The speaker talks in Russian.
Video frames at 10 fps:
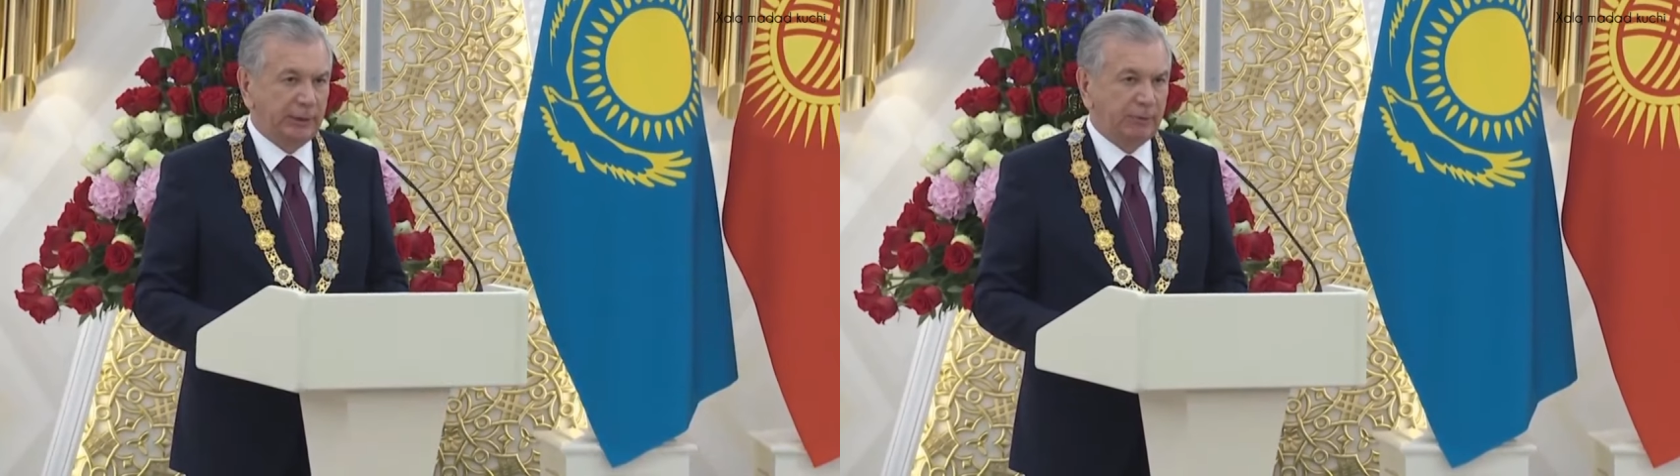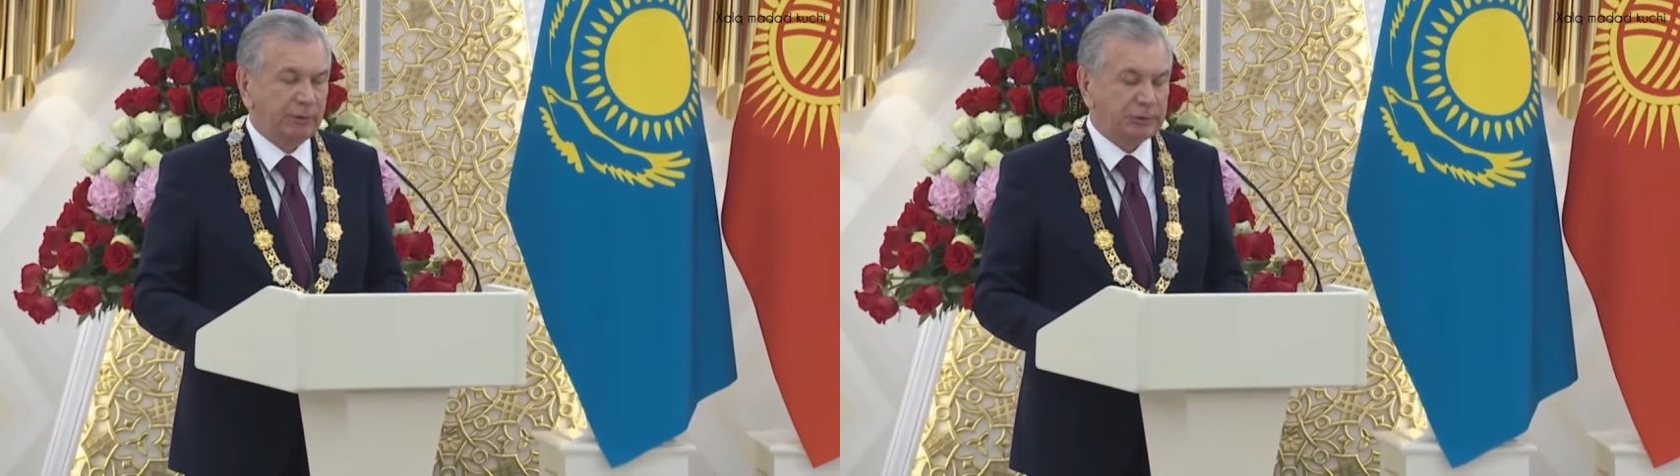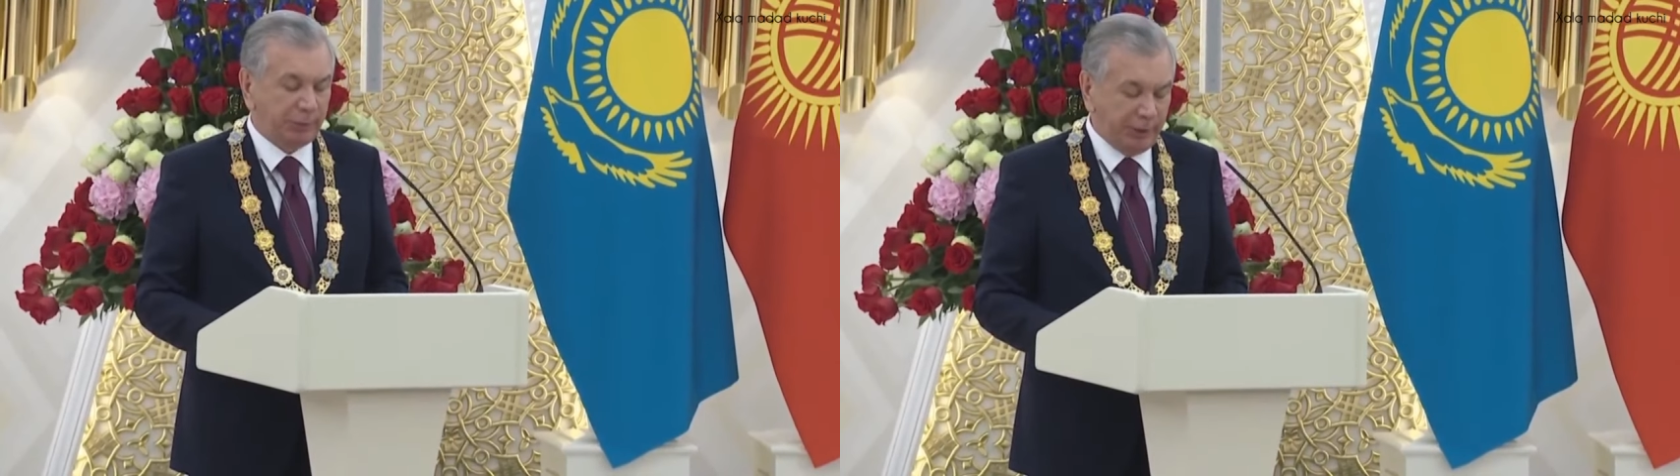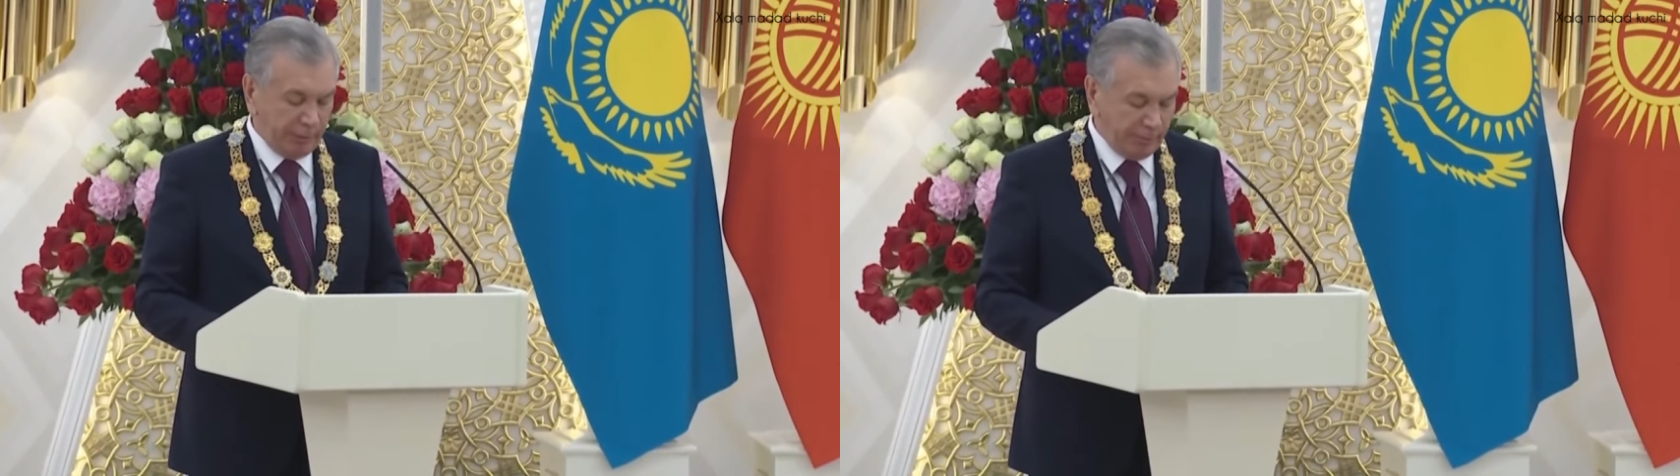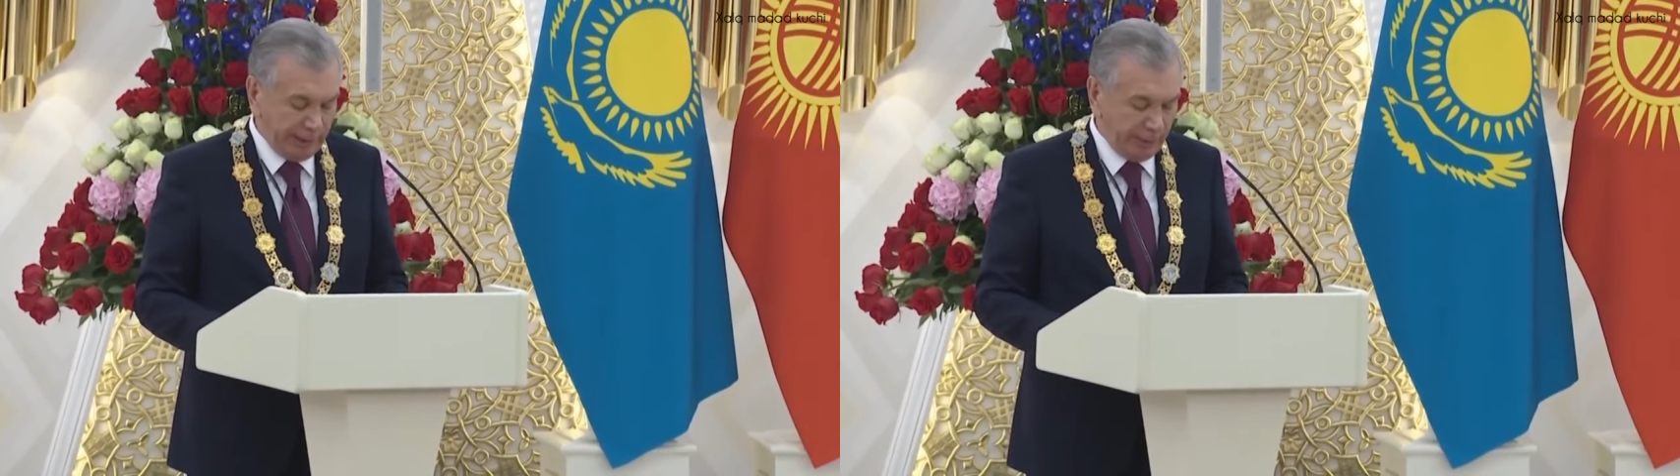
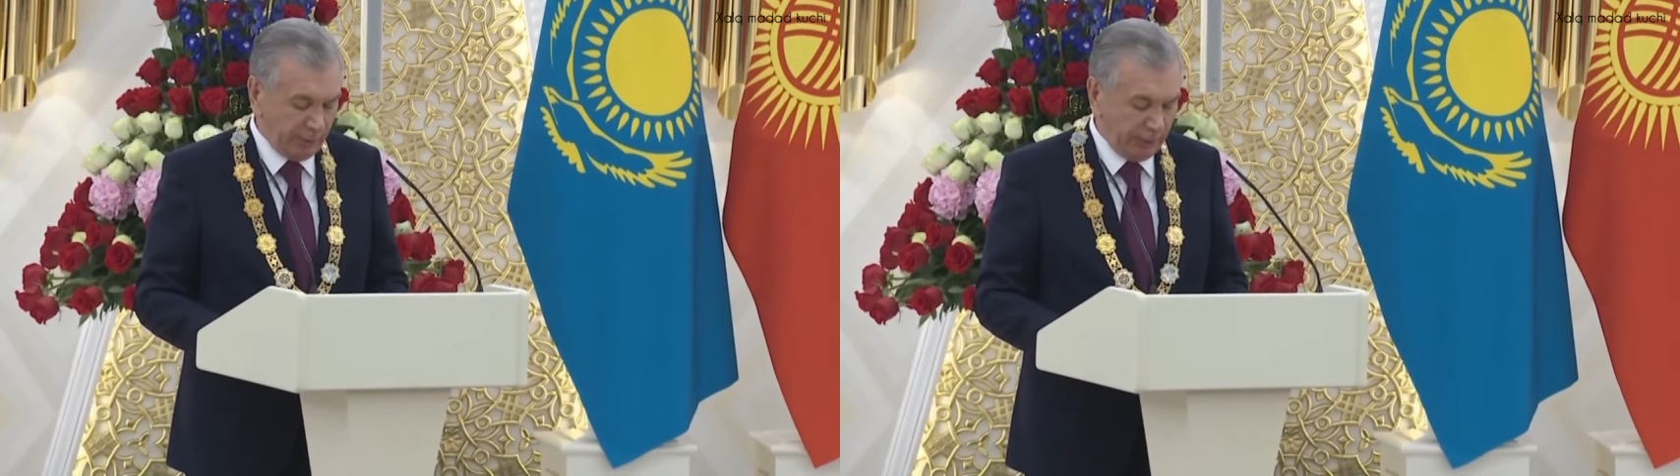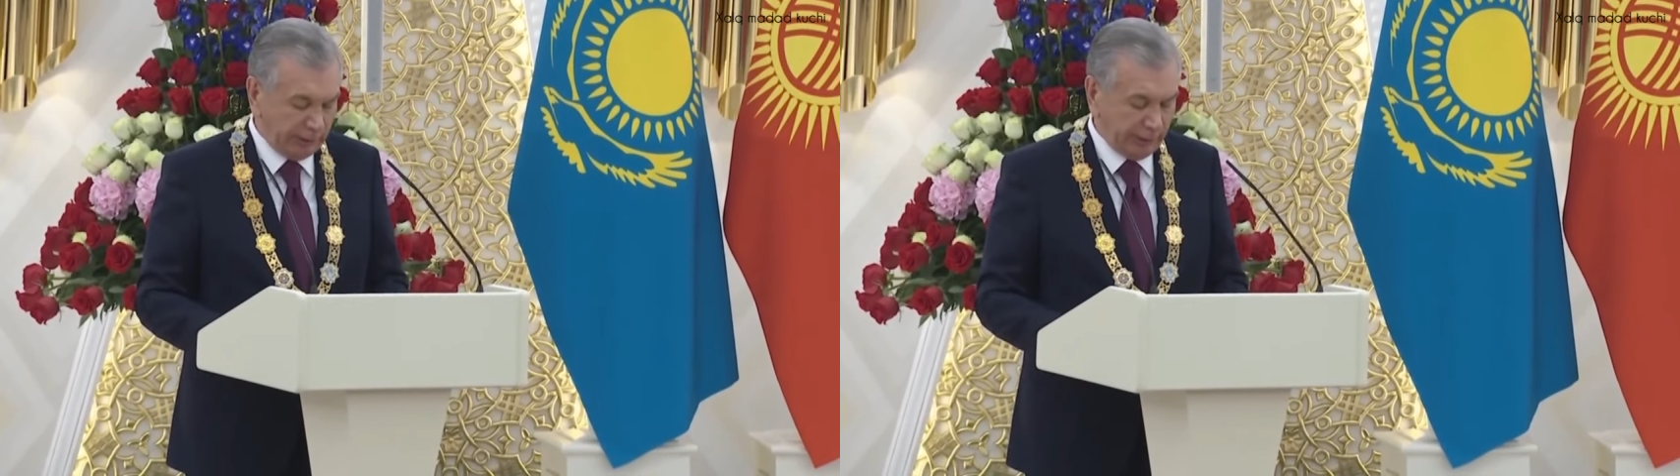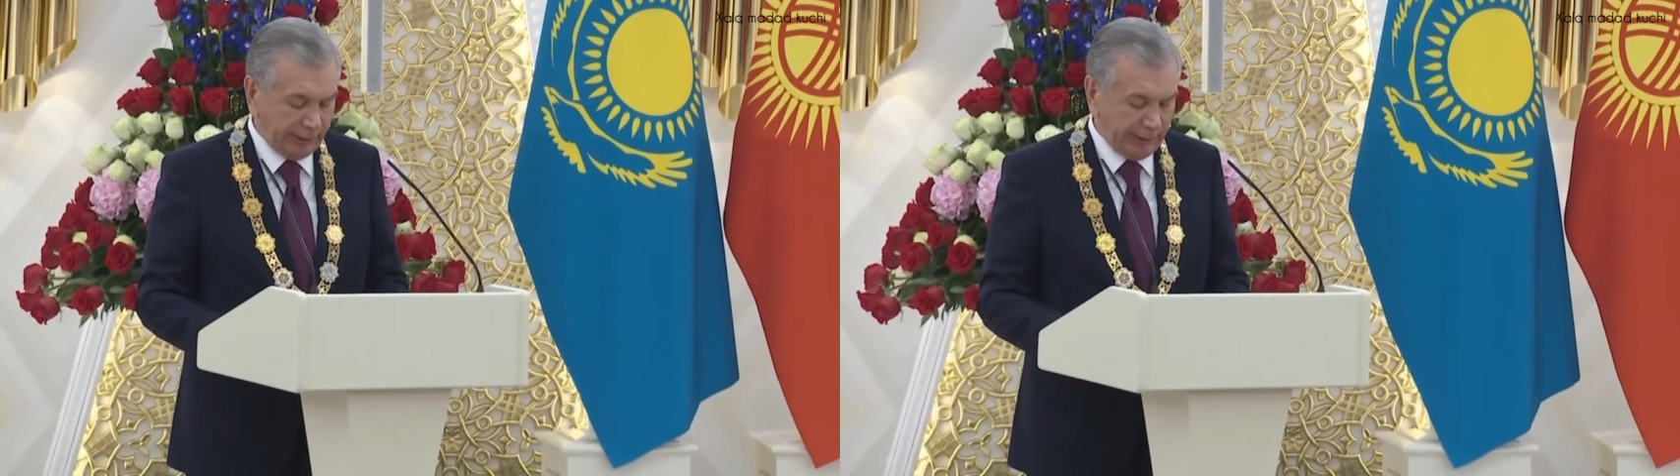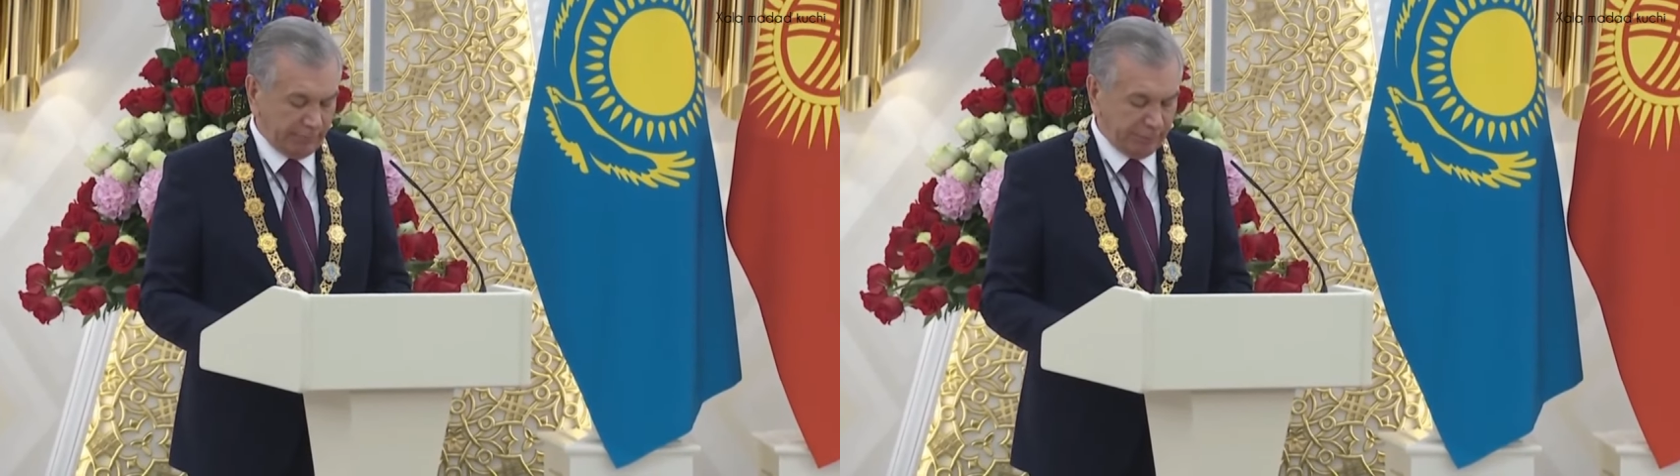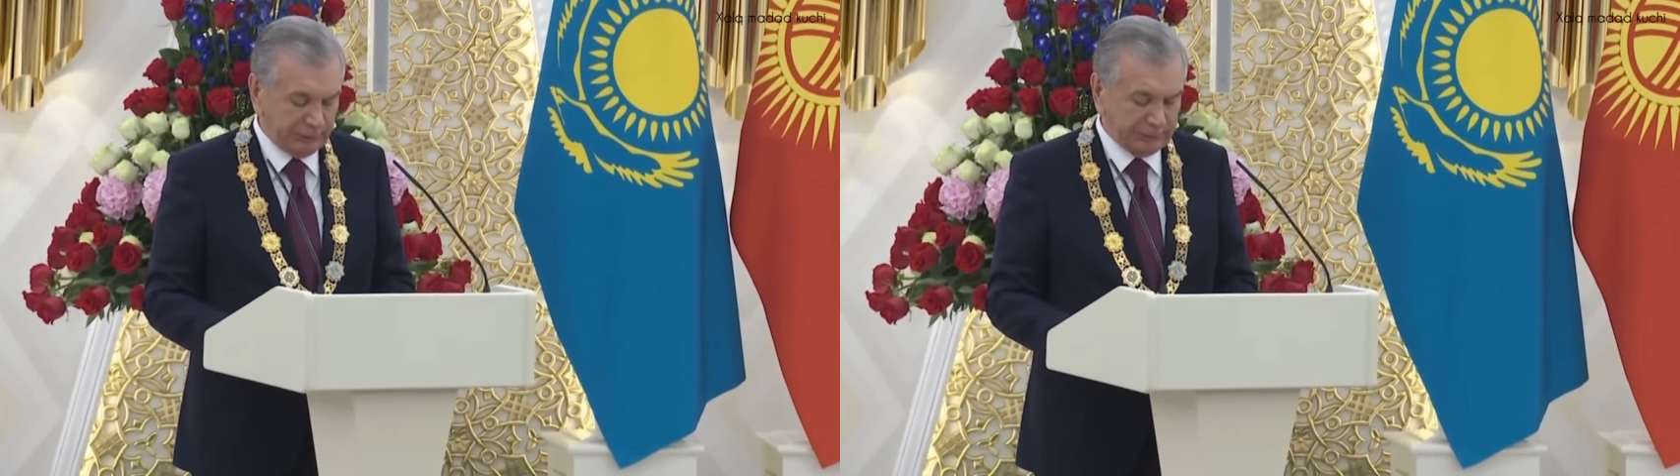Воспринимаю это как
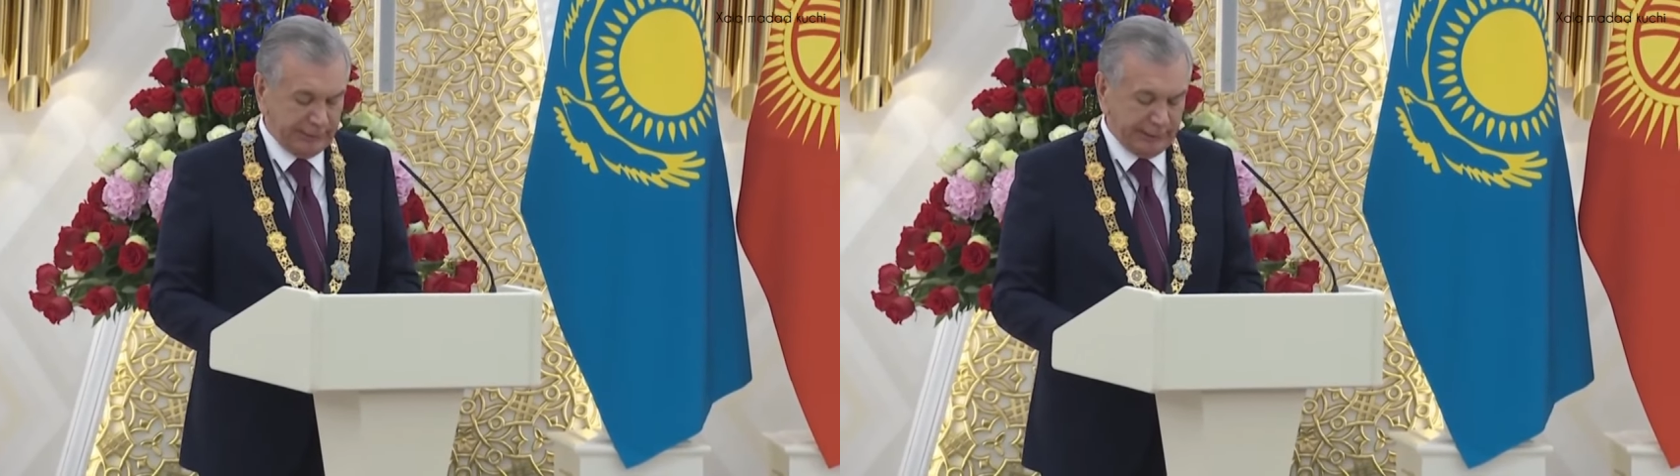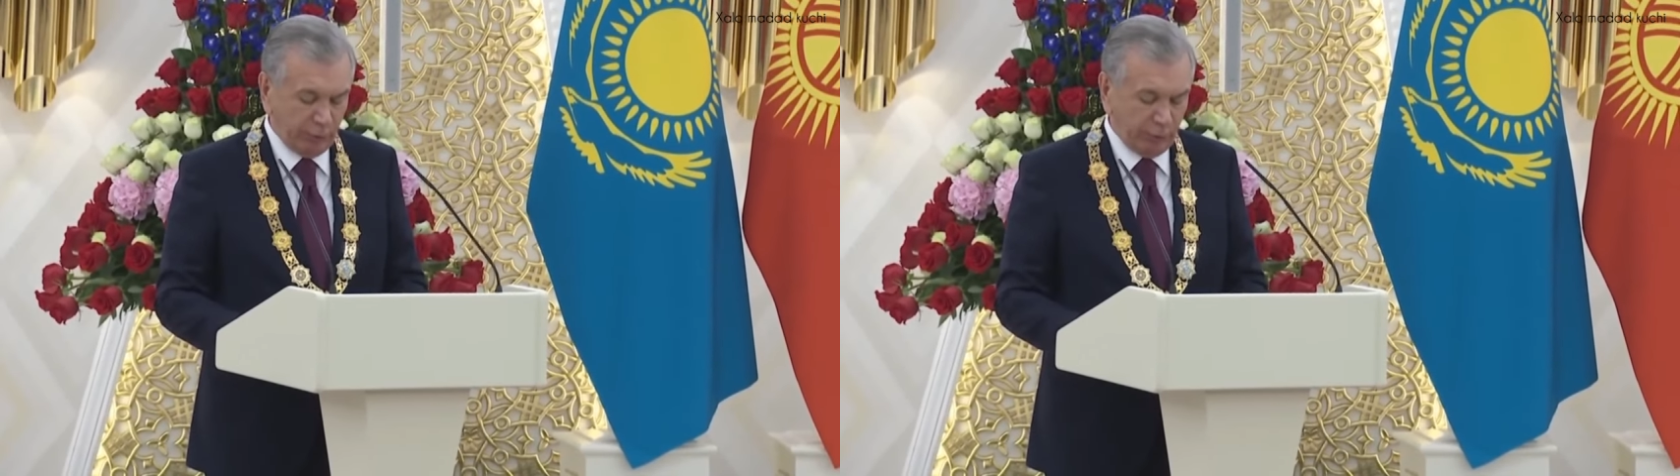признание